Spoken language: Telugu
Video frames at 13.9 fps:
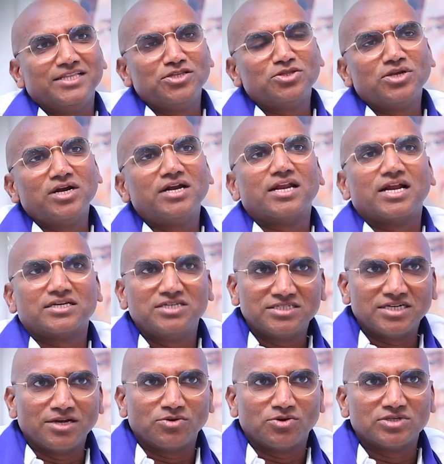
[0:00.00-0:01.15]
నిందితులను
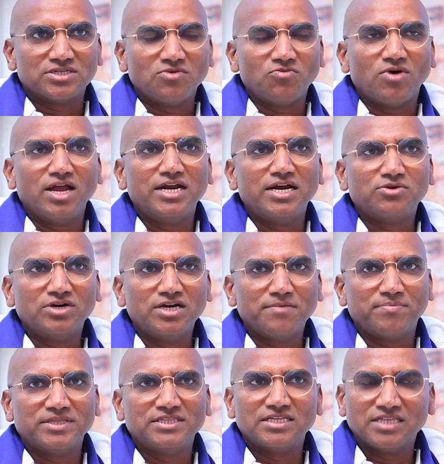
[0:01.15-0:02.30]
రక్షించడం కోసం వాళ్ళు అనుకుంటే
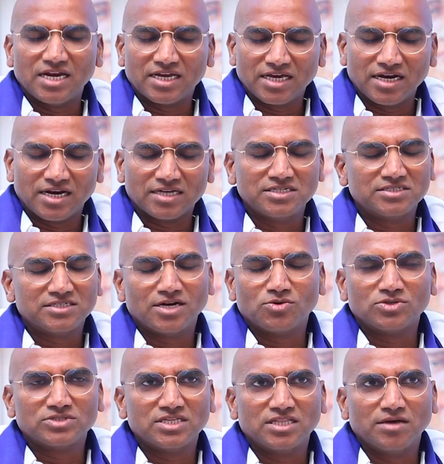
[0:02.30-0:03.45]
పెద్ద తలకాయలు రక్షించడం కోసం